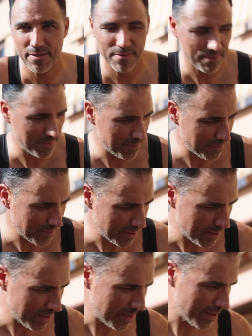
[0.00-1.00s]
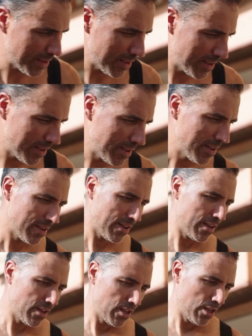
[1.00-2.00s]
te iba a pedir que me dieras una
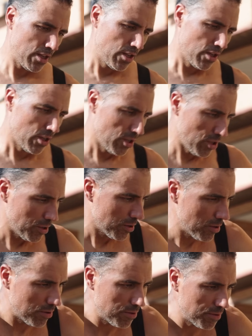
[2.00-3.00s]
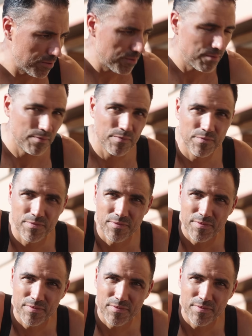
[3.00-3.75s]
review, una opinión, pero como te la vas a quedar,